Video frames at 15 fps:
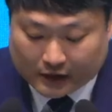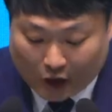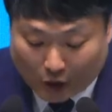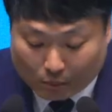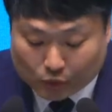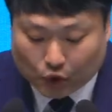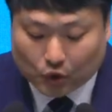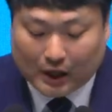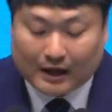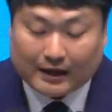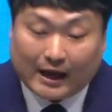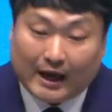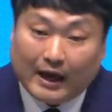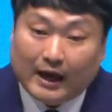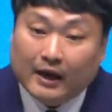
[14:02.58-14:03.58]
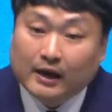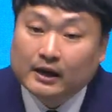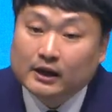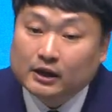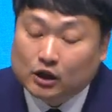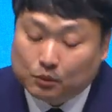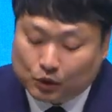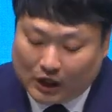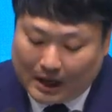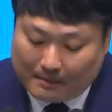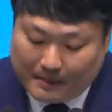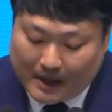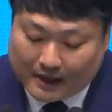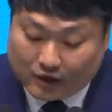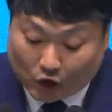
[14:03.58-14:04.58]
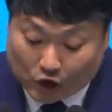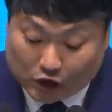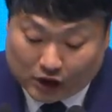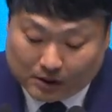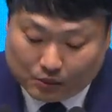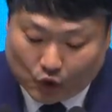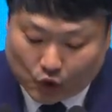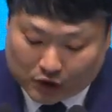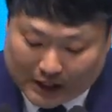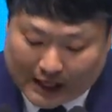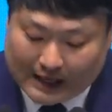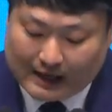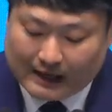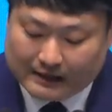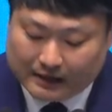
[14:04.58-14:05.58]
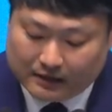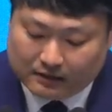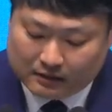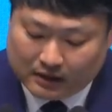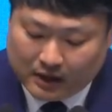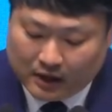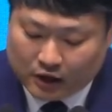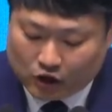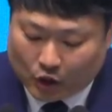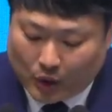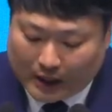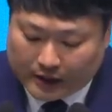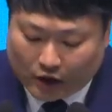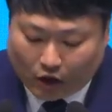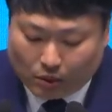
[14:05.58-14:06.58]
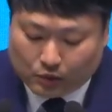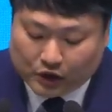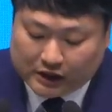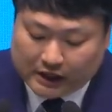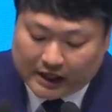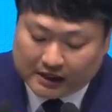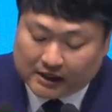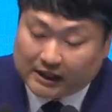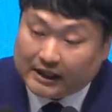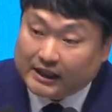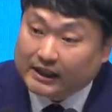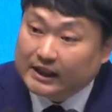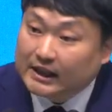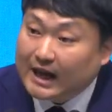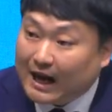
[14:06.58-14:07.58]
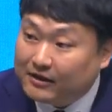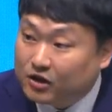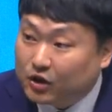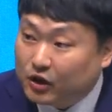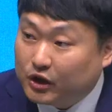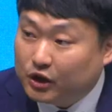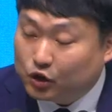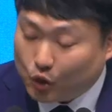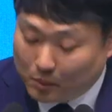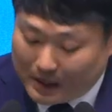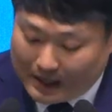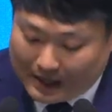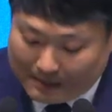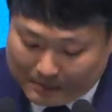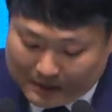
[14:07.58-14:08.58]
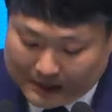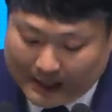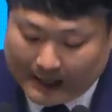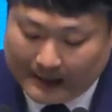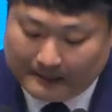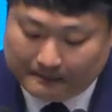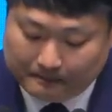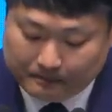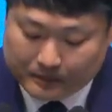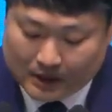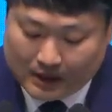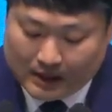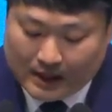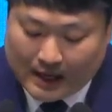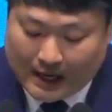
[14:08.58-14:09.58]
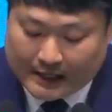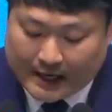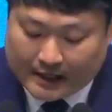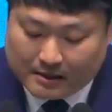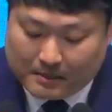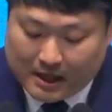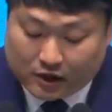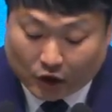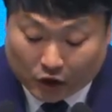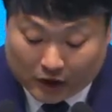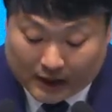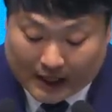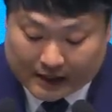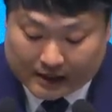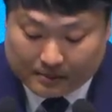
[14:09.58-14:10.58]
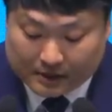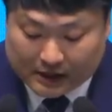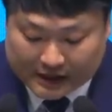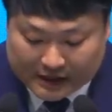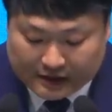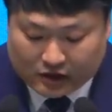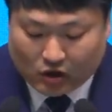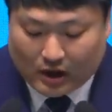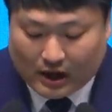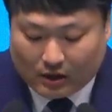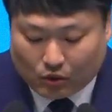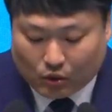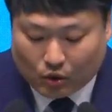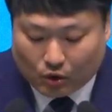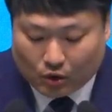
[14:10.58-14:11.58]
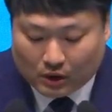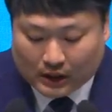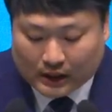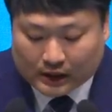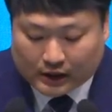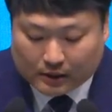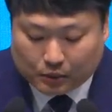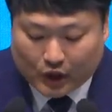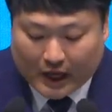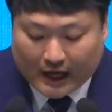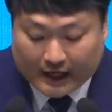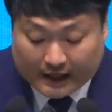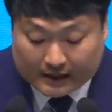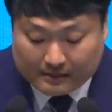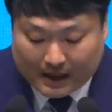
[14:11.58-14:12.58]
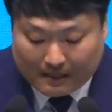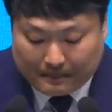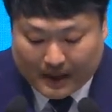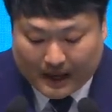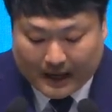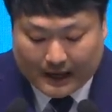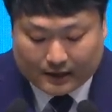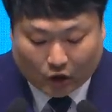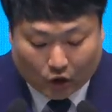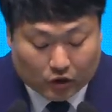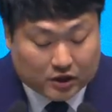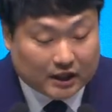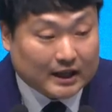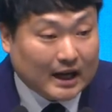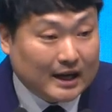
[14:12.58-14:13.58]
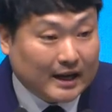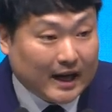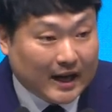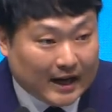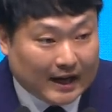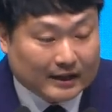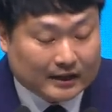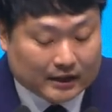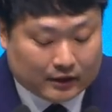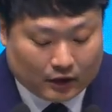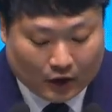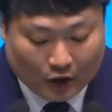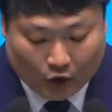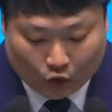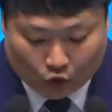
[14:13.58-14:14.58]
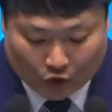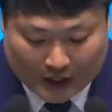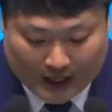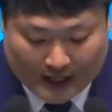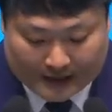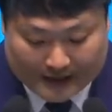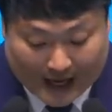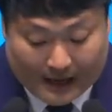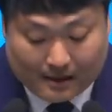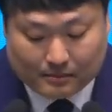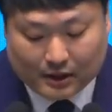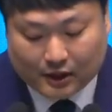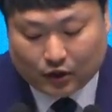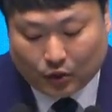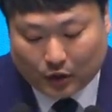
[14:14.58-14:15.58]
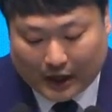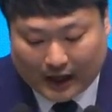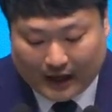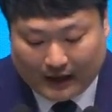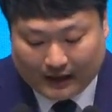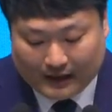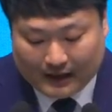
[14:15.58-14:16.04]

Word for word: 겸손하게 그분 앞에 전심으로 살아가는 저와 여러분이 되시기를 간절히 소망합니다. 하나님의 전능하심을 인정하고 그분의 이름 앞에 정직하게 행하는 우리의 삶을 통해